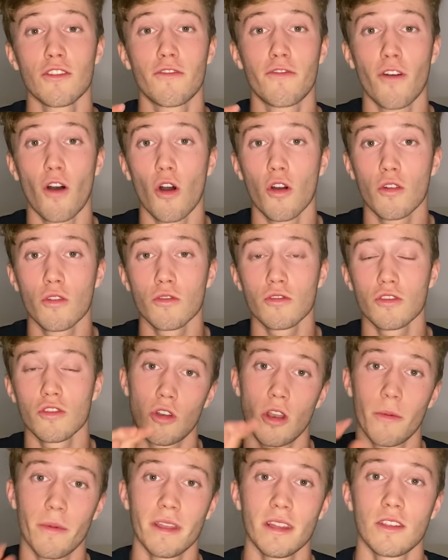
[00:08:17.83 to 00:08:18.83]
il focus
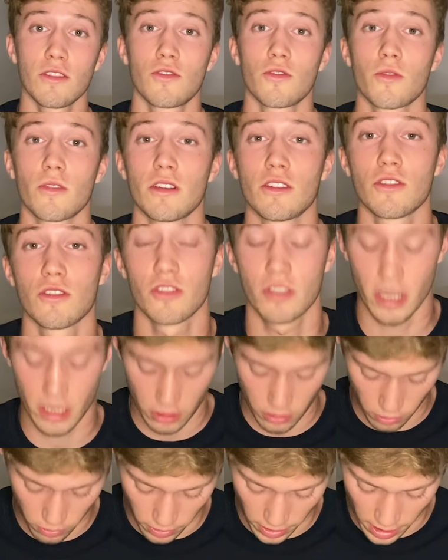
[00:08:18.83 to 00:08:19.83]
solamente su quel soggetto
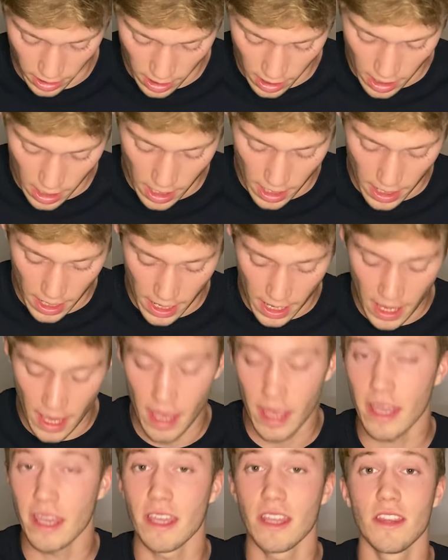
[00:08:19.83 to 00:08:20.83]
qui e
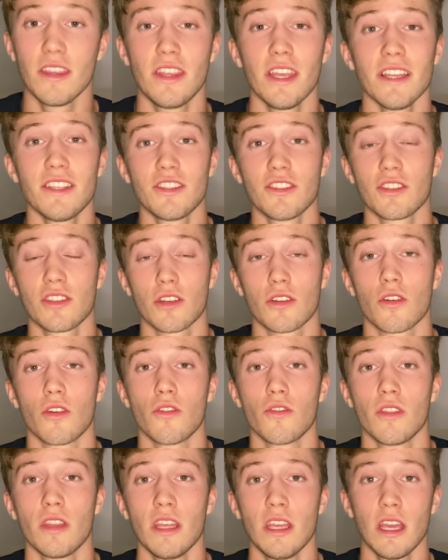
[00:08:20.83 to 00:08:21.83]
in 10
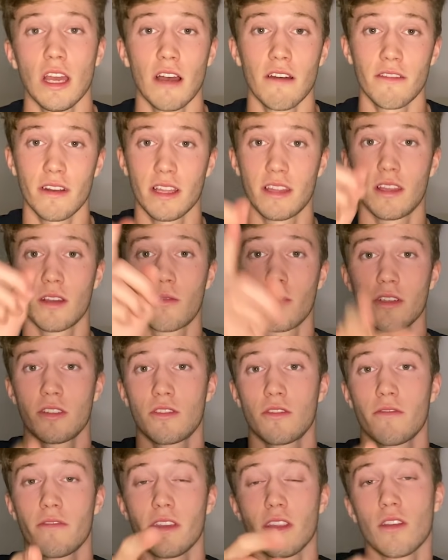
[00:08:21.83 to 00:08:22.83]
secondi avrete questo
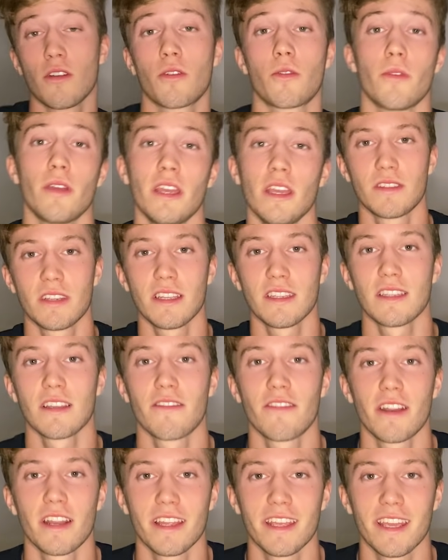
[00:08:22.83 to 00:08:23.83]
video qui senza fare